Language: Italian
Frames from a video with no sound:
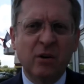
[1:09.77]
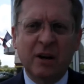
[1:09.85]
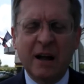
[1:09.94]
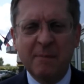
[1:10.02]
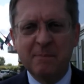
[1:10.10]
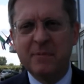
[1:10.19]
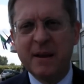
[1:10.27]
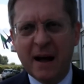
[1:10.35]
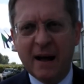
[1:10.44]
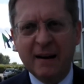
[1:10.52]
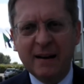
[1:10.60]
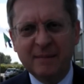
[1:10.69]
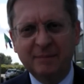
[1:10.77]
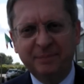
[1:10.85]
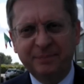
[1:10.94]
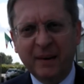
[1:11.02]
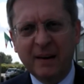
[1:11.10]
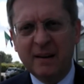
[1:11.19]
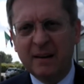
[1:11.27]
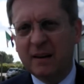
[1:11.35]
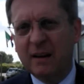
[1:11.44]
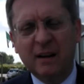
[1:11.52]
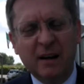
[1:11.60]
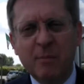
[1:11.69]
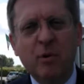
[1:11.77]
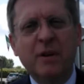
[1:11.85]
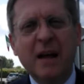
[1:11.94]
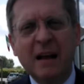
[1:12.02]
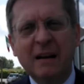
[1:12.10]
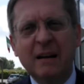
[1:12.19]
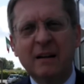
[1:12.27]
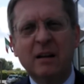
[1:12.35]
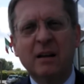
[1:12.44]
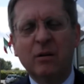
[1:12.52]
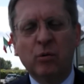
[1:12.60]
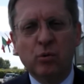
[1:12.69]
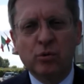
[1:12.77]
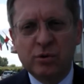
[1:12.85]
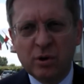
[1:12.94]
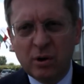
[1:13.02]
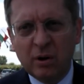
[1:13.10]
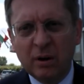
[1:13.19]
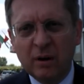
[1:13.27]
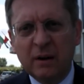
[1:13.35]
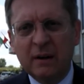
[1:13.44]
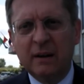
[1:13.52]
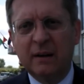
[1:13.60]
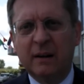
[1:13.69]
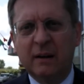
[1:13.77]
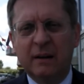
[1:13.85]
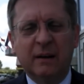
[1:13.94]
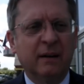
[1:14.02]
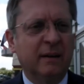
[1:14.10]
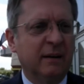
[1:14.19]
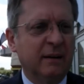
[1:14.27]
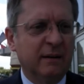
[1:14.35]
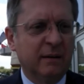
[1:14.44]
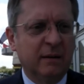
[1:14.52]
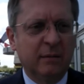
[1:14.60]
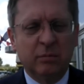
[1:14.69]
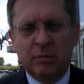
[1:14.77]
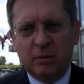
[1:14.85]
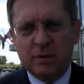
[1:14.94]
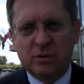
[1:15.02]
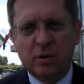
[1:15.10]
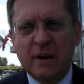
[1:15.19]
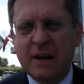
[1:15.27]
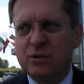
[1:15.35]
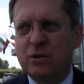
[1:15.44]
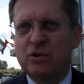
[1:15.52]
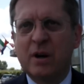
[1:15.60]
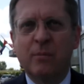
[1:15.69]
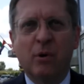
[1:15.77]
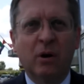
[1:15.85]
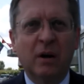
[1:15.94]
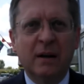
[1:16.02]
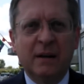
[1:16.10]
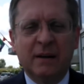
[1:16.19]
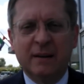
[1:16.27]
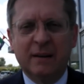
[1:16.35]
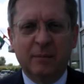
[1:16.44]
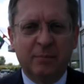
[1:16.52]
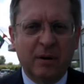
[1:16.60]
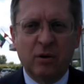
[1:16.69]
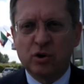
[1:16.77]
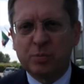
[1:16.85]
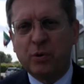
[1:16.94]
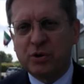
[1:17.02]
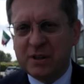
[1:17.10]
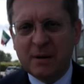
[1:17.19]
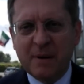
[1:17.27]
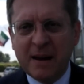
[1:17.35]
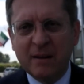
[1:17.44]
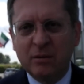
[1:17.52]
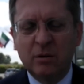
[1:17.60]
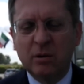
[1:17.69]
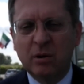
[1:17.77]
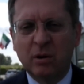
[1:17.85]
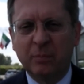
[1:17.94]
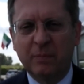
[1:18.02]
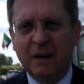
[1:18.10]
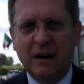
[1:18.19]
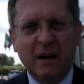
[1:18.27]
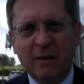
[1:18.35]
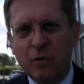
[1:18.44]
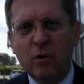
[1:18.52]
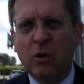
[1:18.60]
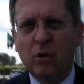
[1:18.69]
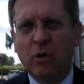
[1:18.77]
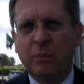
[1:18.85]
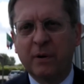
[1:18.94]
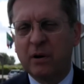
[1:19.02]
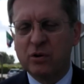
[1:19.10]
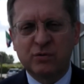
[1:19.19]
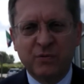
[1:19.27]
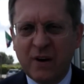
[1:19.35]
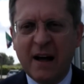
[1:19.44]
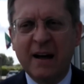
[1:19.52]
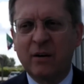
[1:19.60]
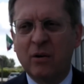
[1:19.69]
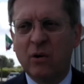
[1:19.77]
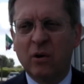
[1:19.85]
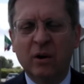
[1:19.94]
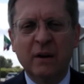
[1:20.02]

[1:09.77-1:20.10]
cambiare eh, i modelli di uso eh, in questo caso diciamo eh, per lo spostamento, per il lavoro, per lo svago